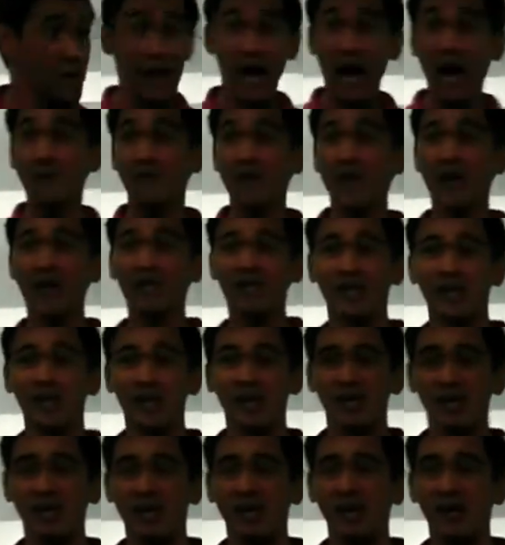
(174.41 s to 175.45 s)
Marami yan eh.
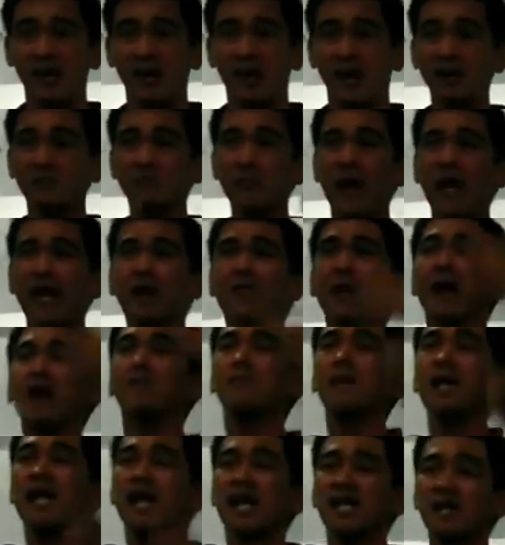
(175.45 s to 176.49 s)
At para
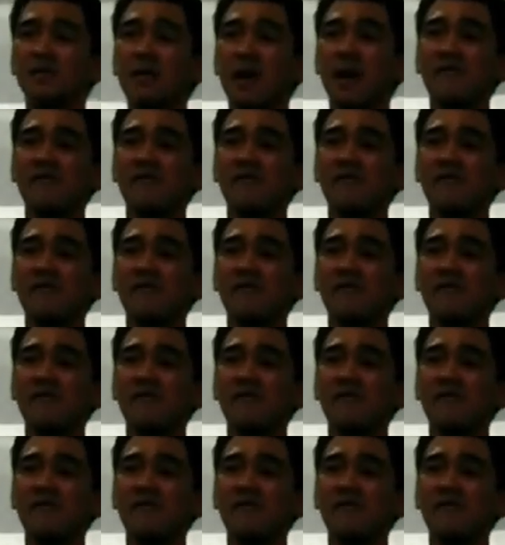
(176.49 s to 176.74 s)
makabili ka ng